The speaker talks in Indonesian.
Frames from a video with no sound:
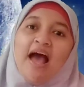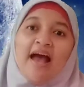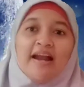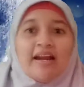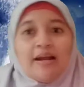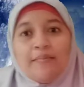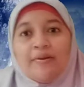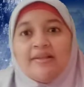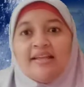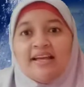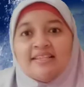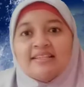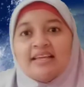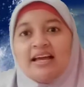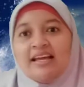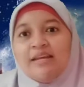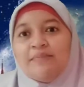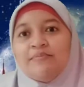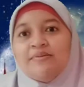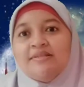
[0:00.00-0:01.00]
Ada banyak
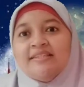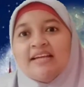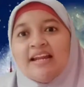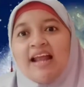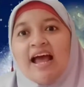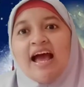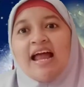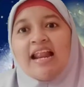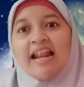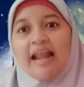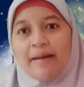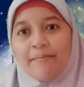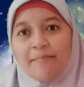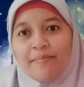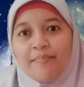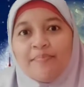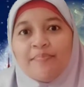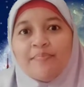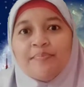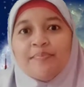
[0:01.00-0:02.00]
sekali bencana
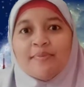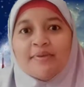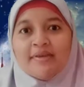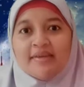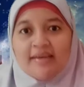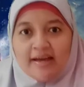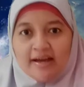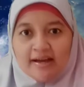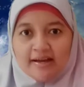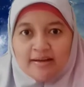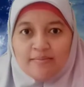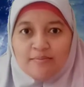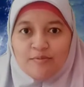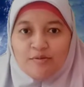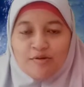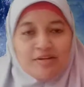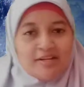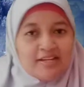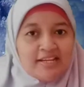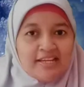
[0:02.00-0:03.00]
alam yang
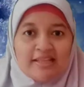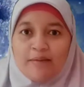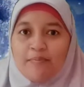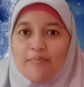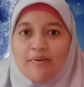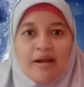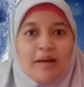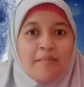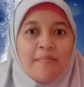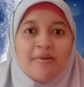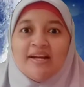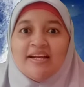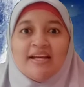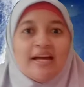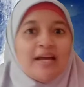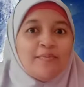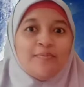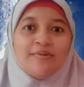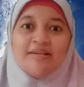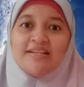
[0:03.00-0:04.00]
mungkin kita pernah
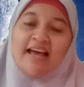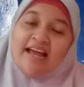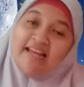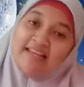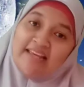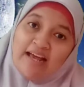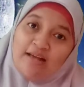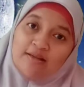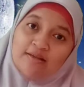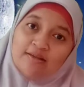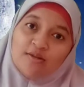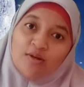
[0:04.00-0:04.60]
mendengar beritanya.